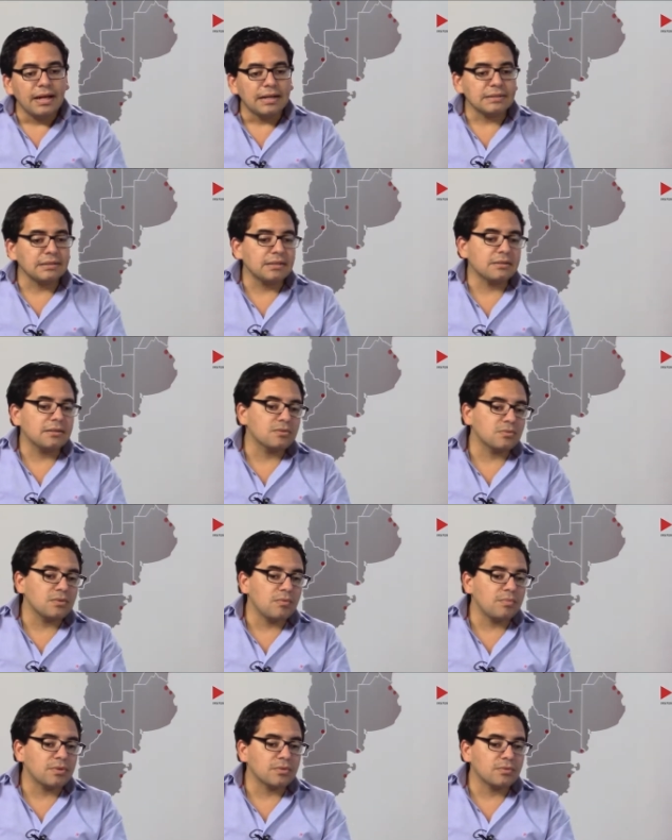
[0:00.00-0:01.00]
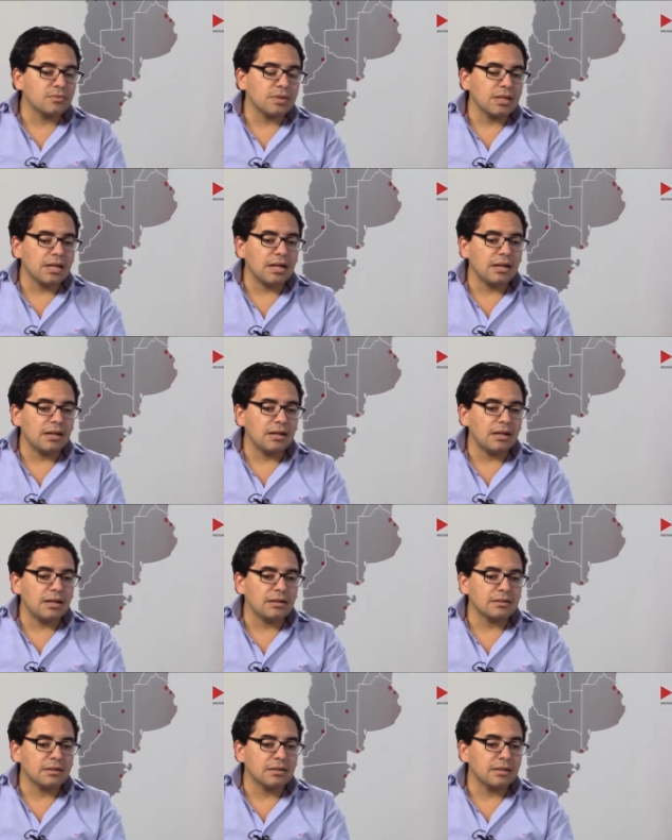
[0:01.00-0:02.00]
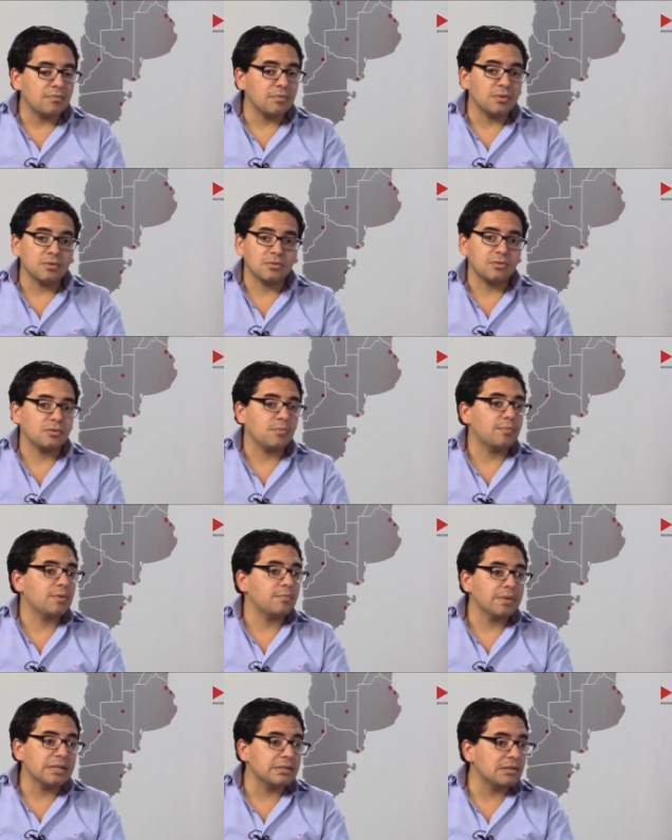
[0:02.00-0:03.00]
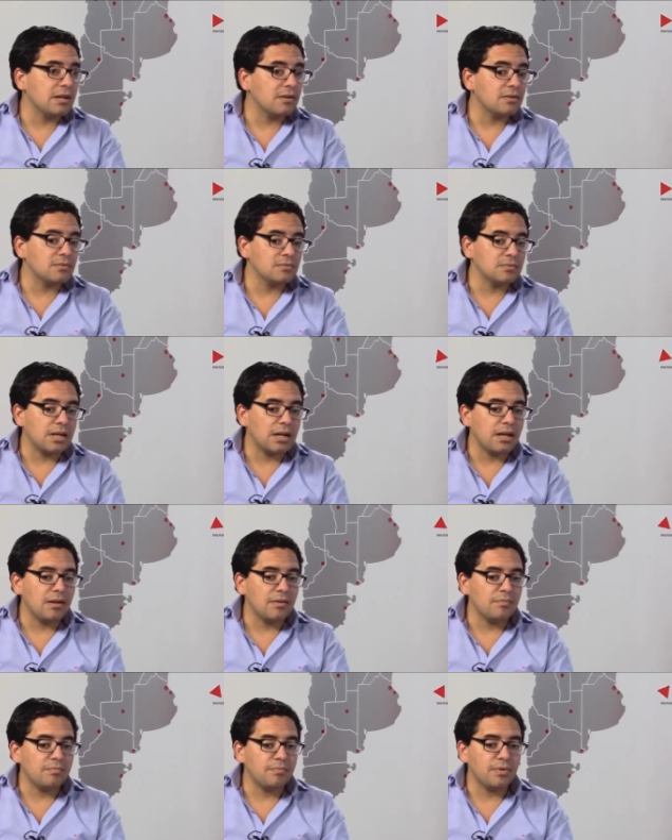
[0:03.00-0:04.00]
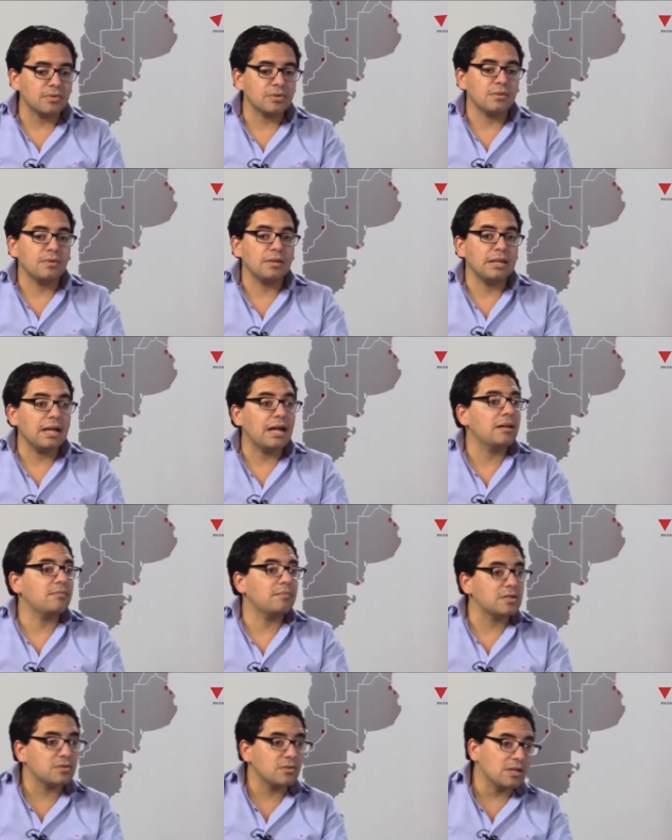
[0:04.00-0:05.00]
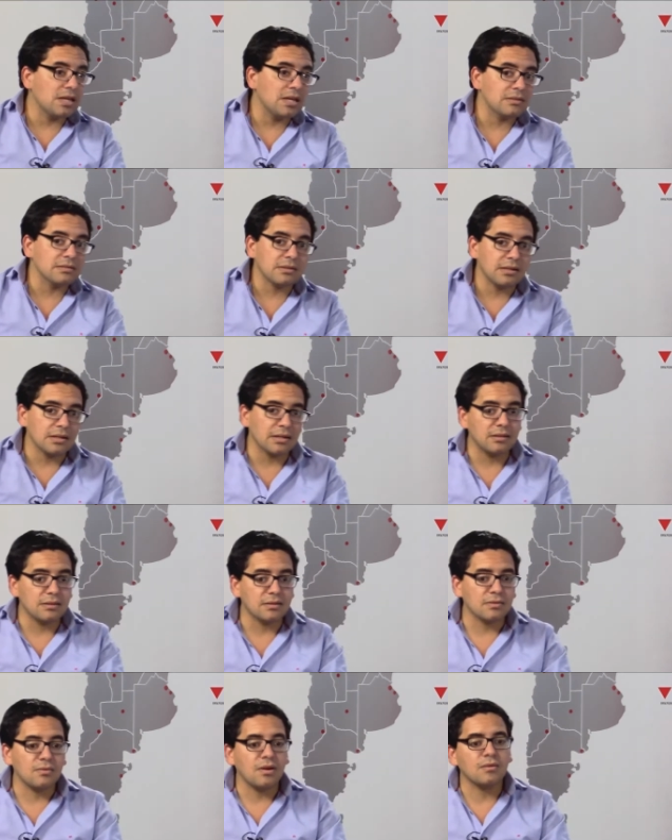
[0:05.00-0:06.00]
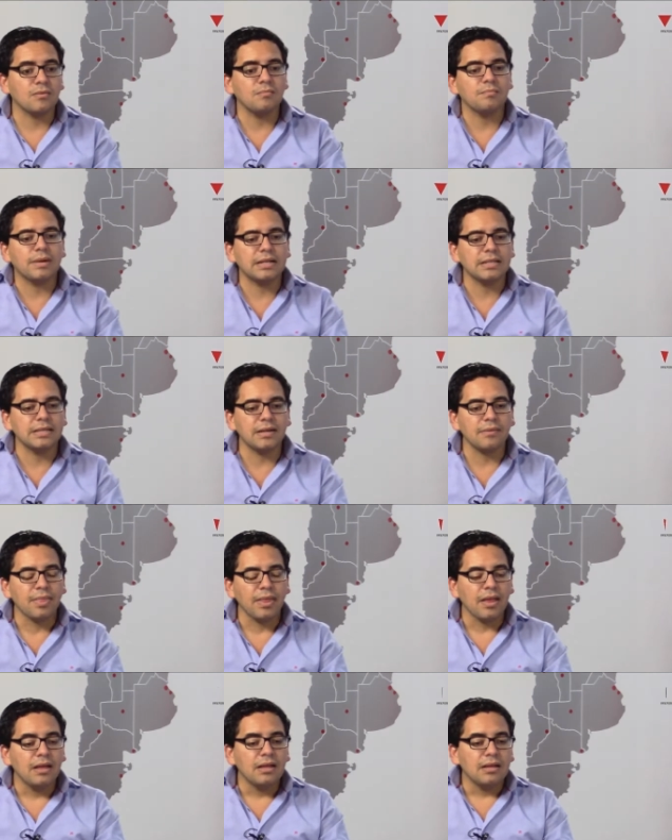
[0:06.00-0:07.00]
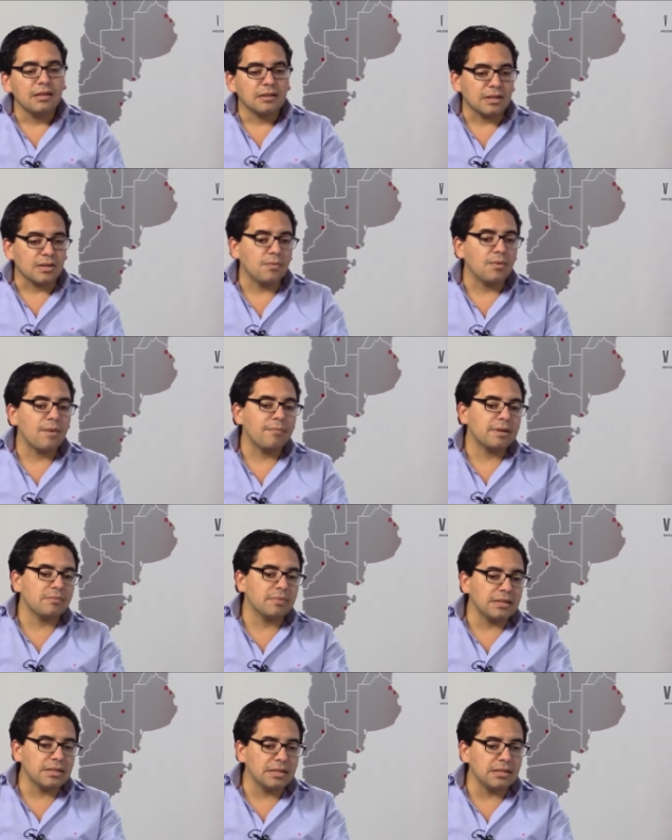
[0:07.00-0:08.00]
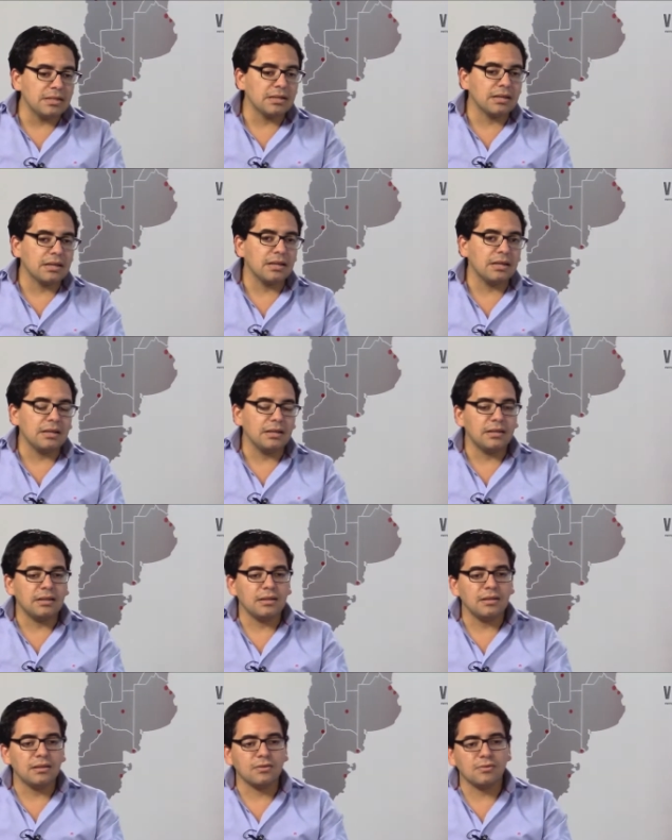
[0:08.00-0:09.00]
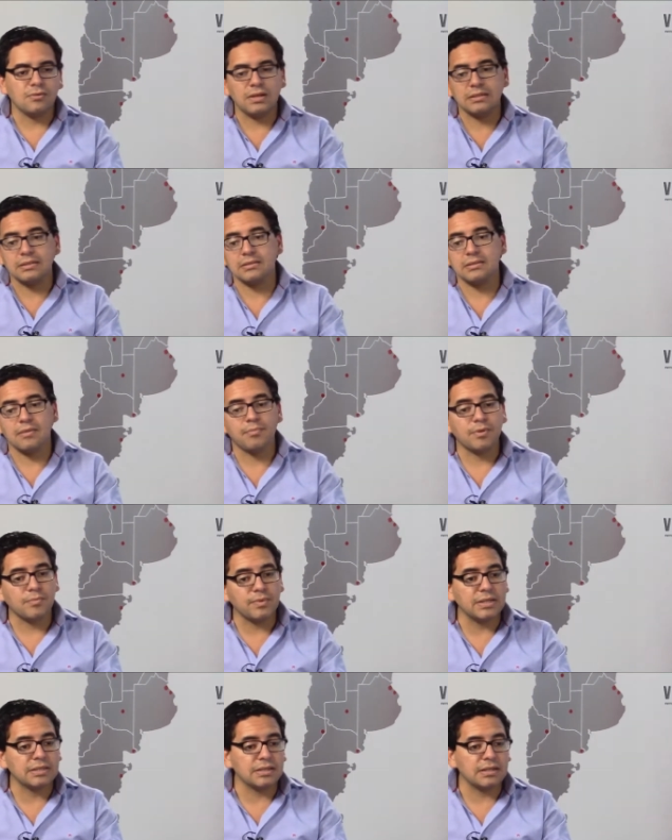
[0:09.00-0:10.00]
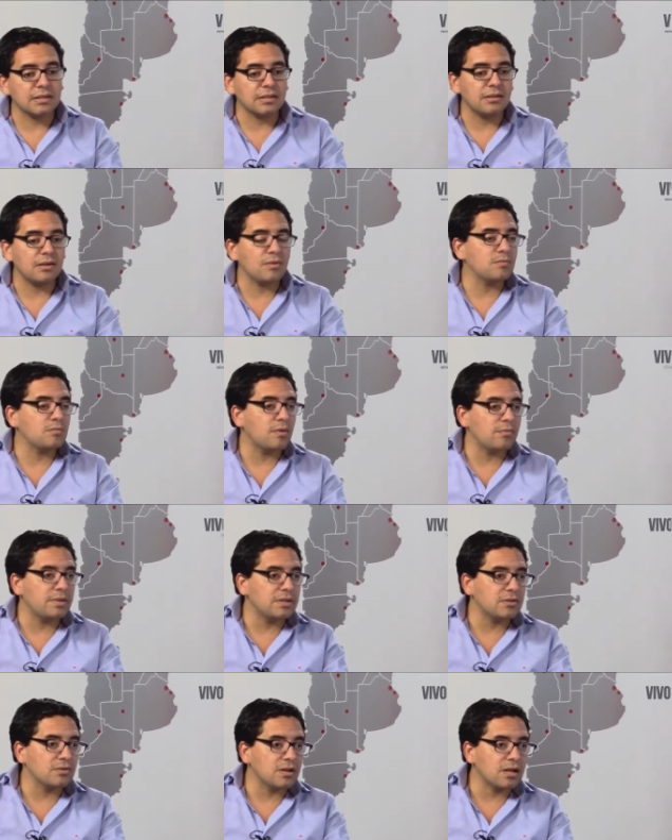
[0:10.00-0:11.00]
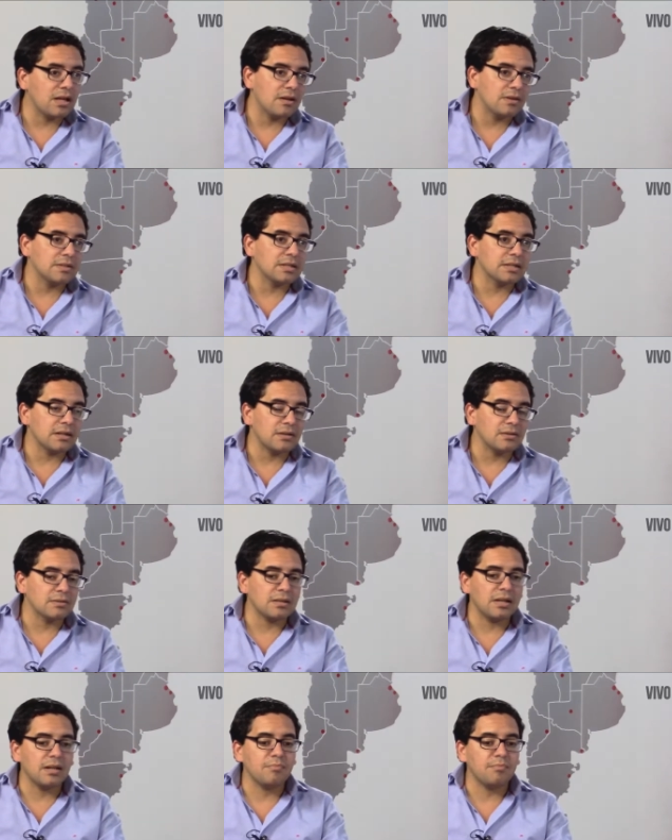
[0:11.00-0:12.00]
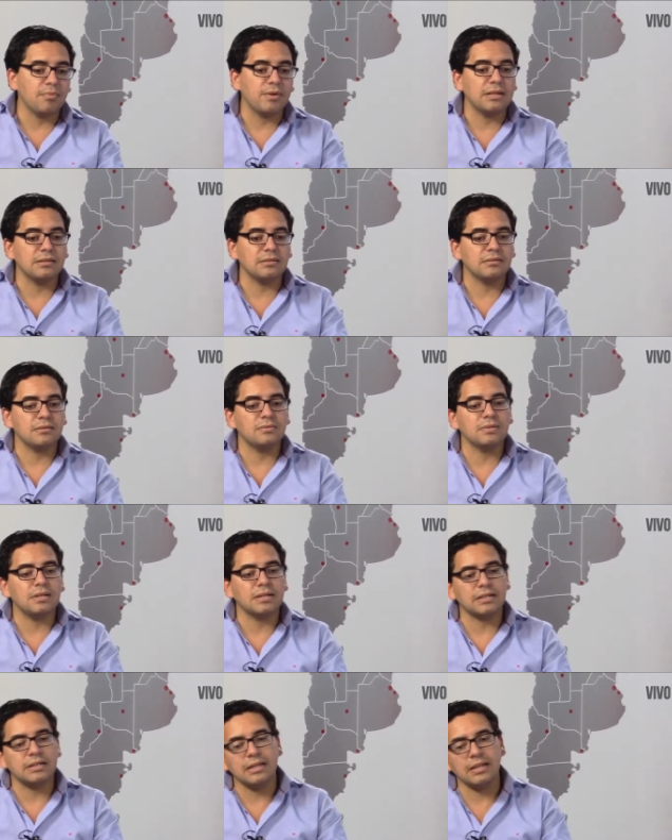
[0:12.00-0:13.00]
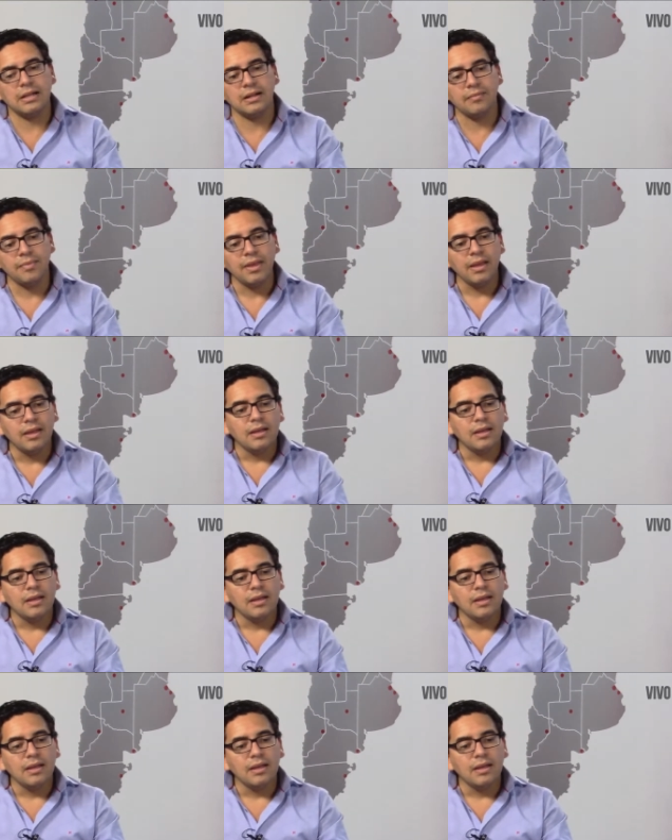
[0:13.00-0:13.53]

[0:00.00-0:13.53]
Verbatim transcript: Así que esta es una oportunidad que creemos nosotros propicia, con una posibilidad de mayoría, si la gente nos acompaña, que nos va a permitir que eh, todas esas propuestas que en algún momento quedaron encajonadas puedan ser una realidad